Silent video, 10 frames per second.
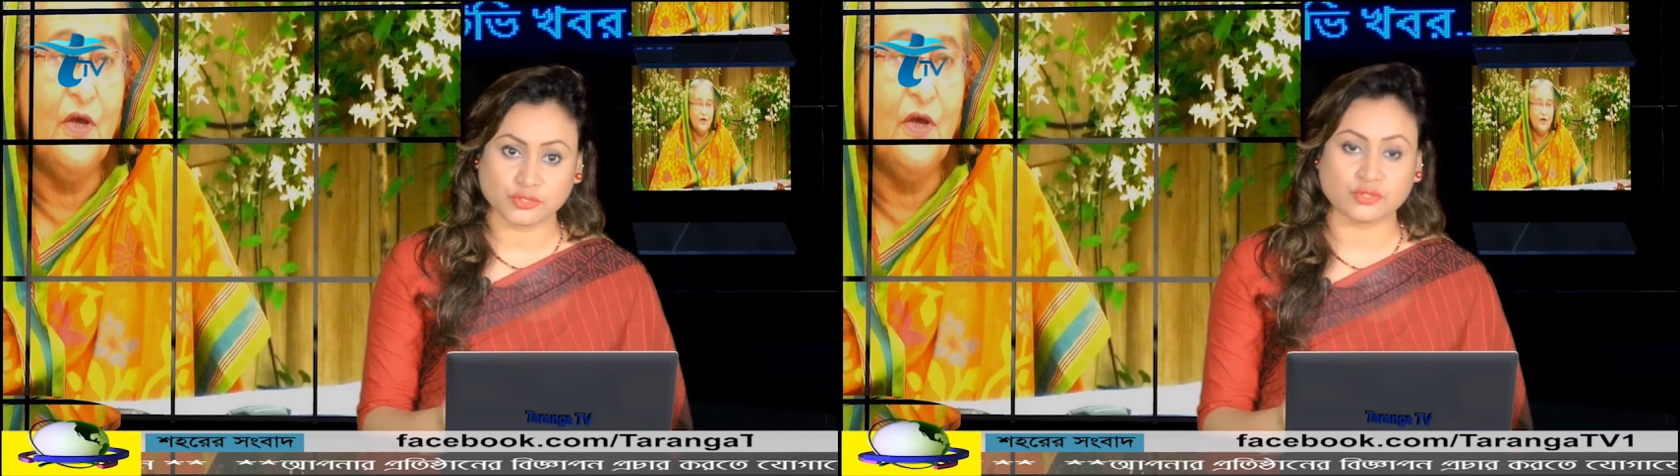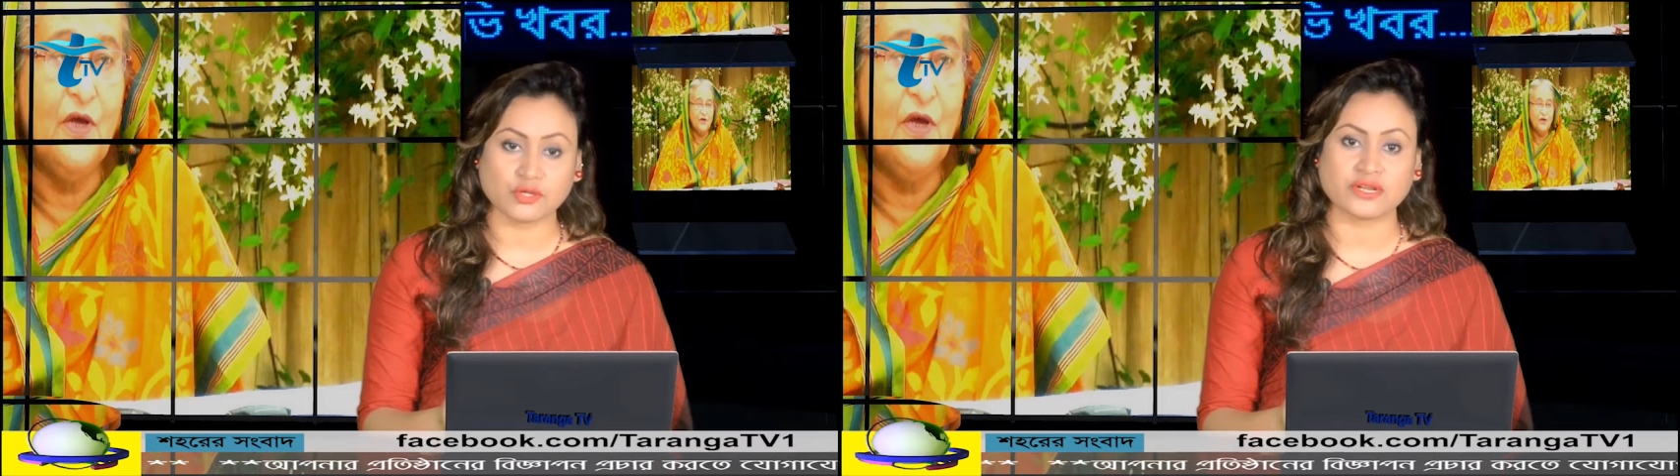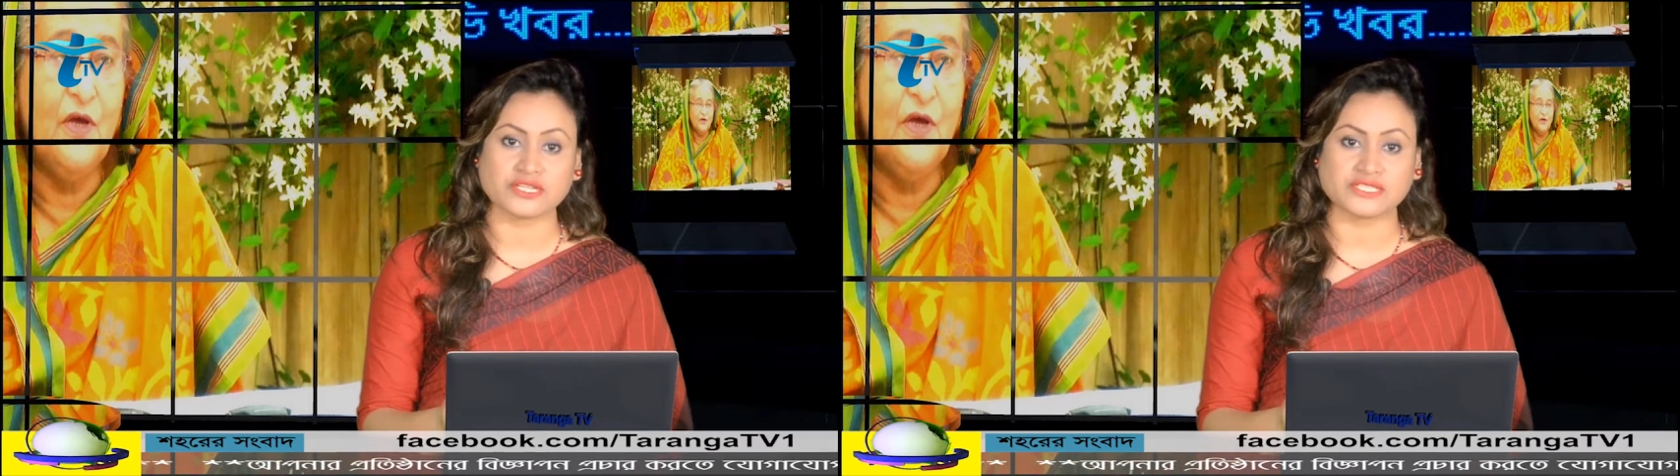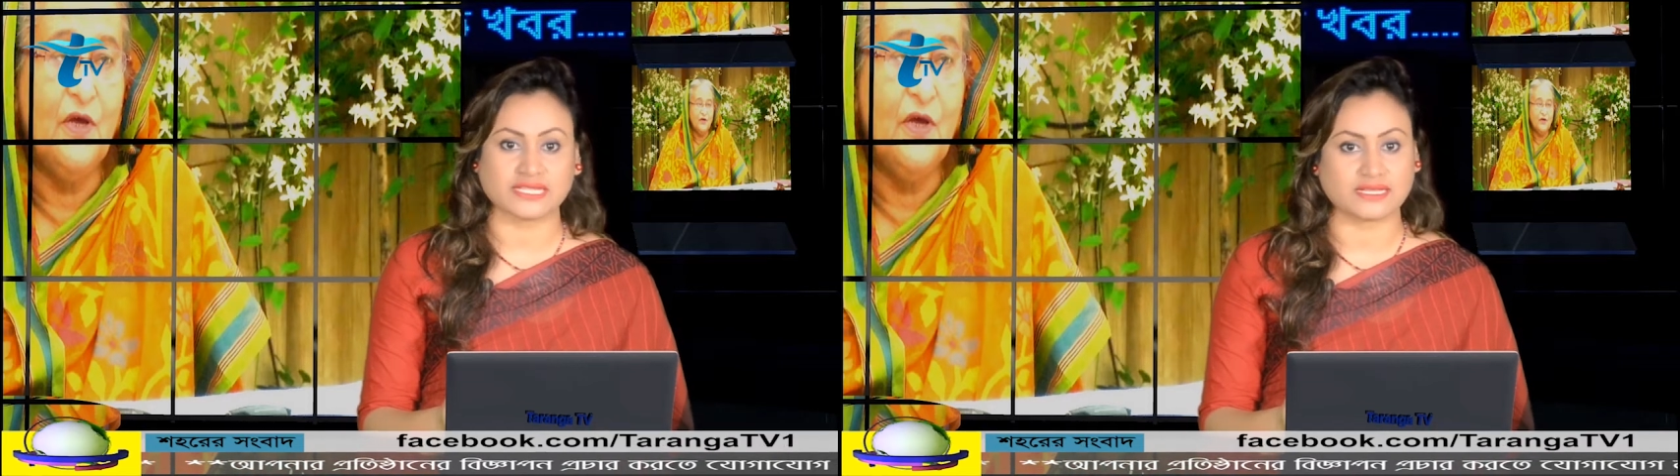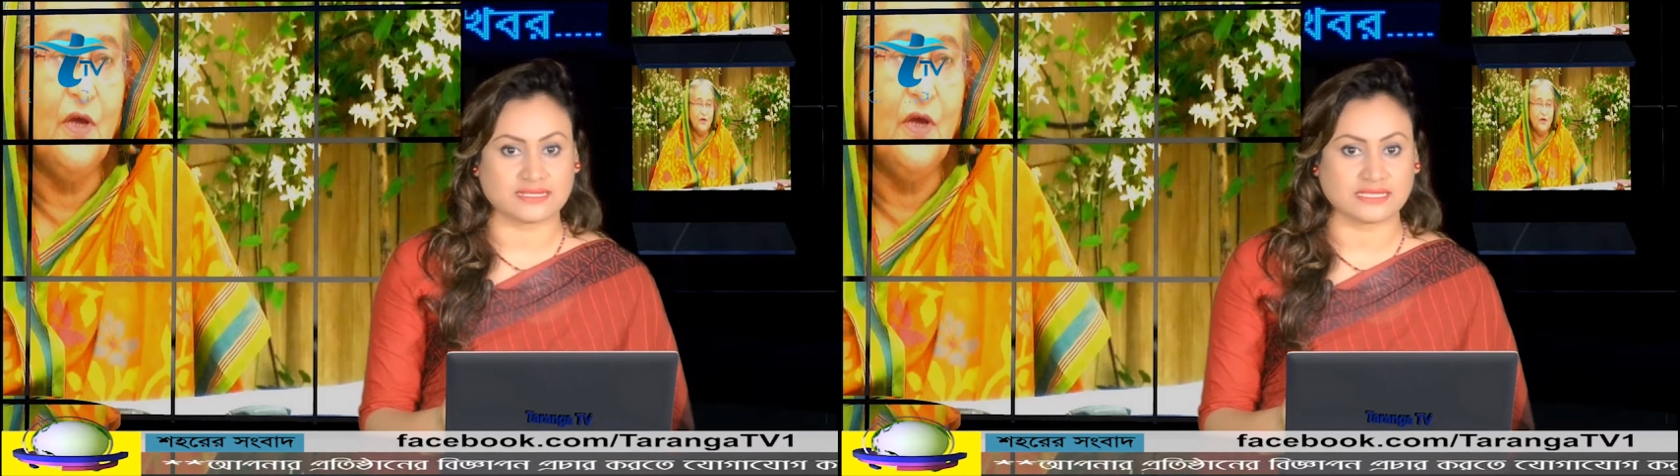শুরু হওয়া
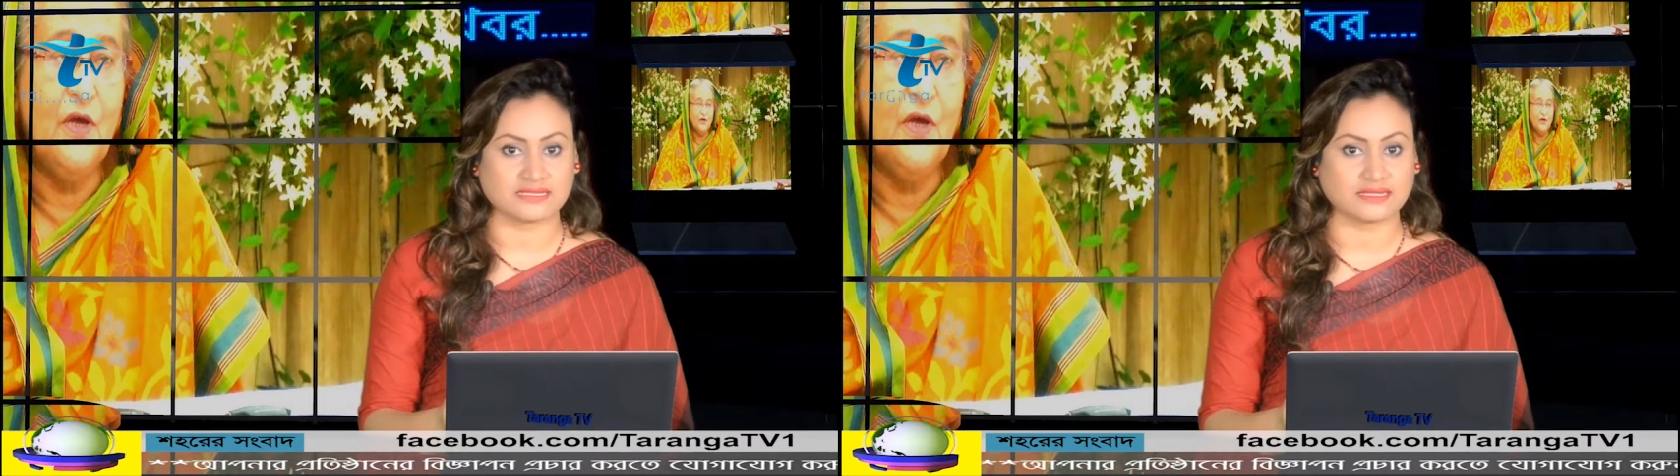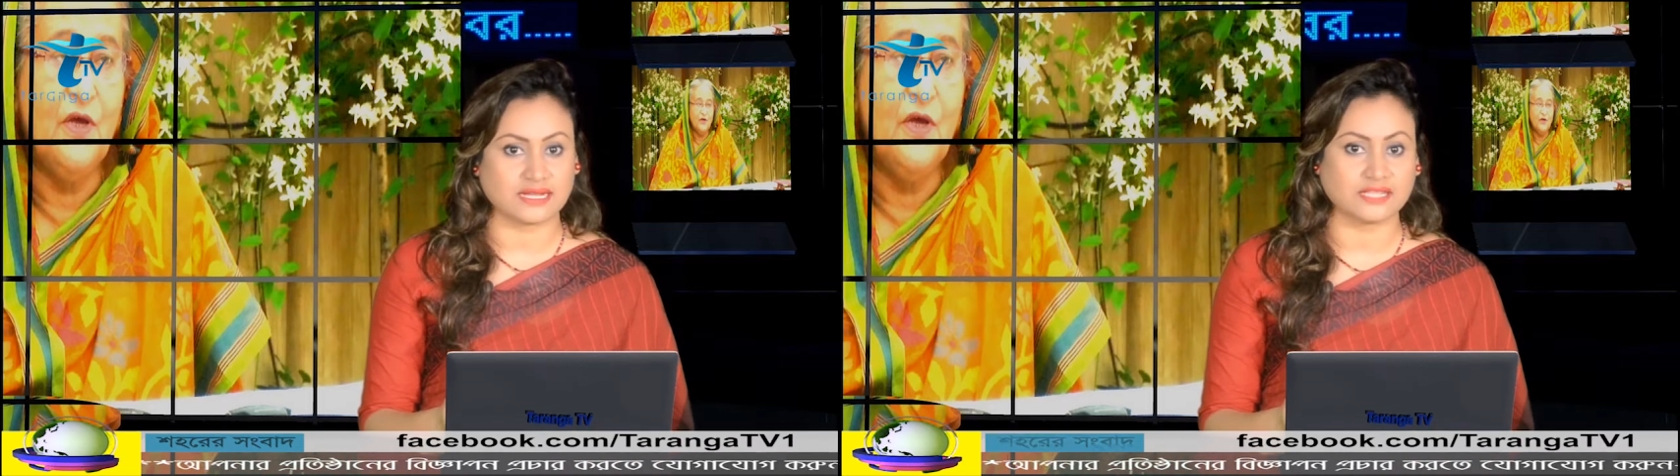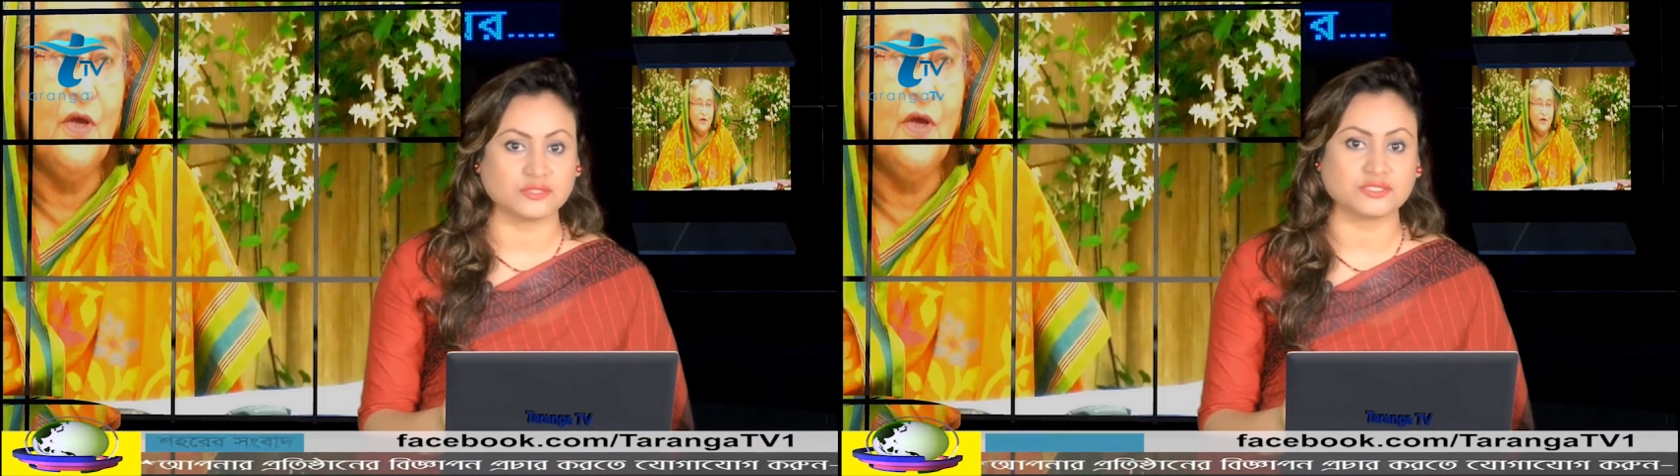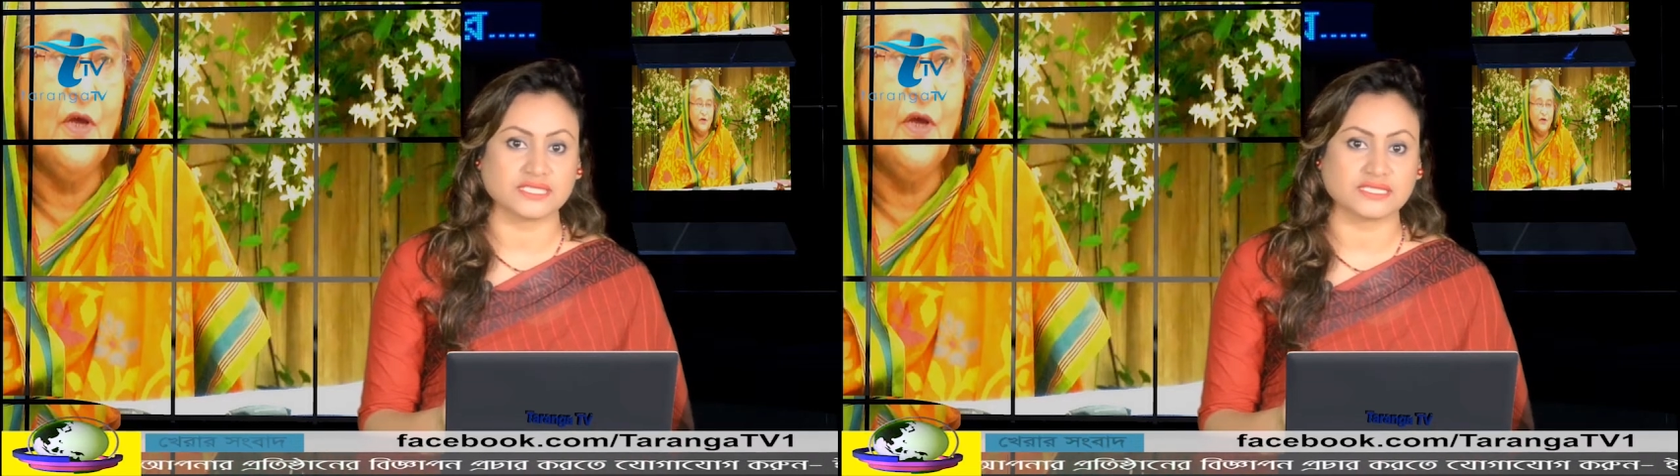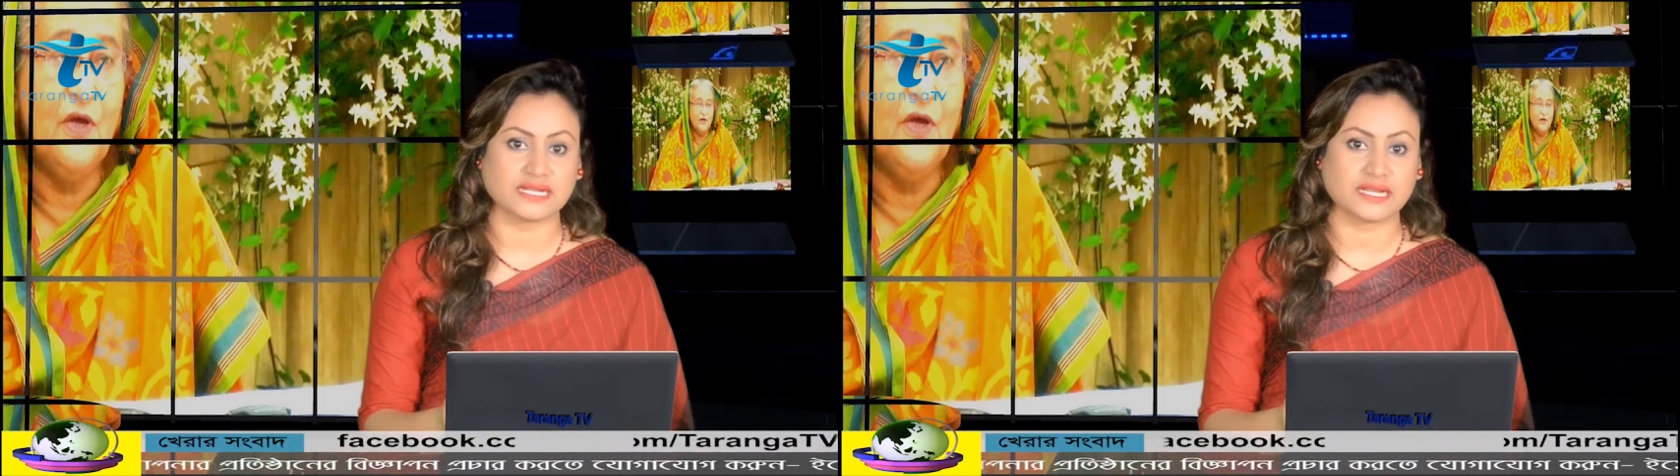শেখ রাসেল
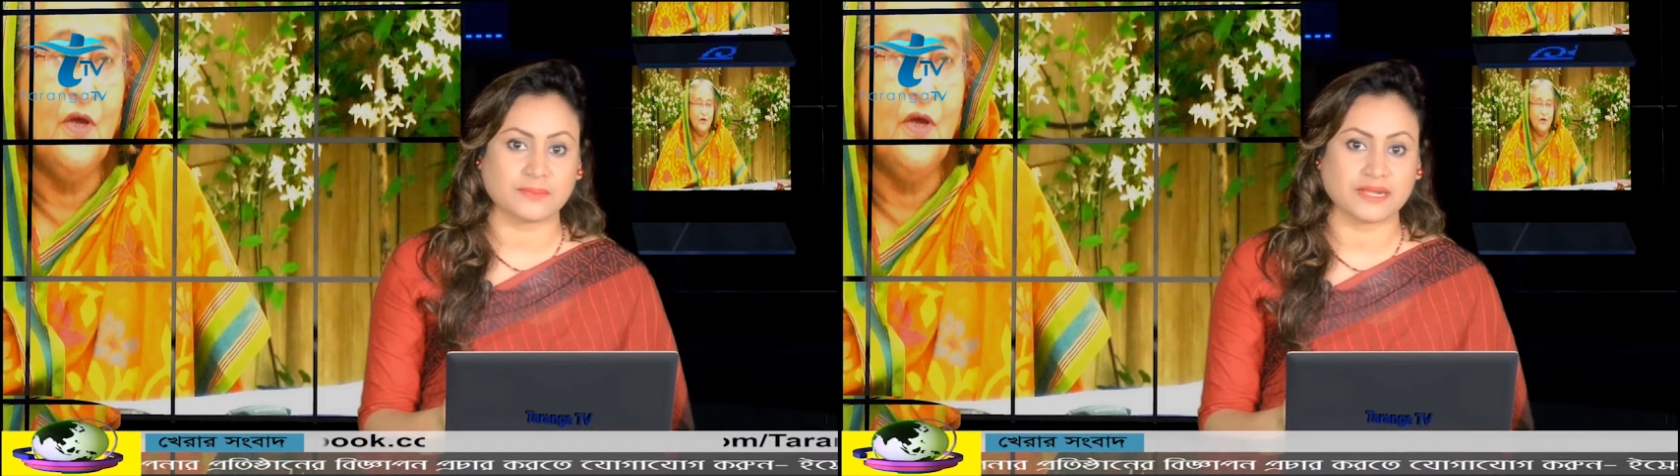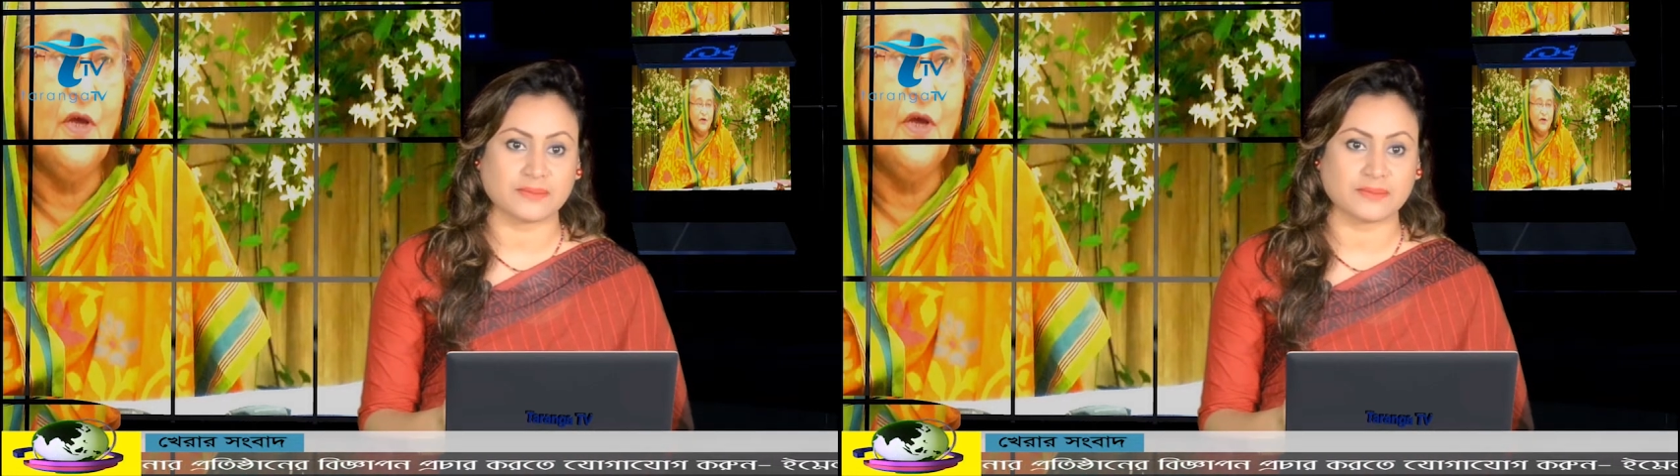আন্তর্জাতিক ক্লাব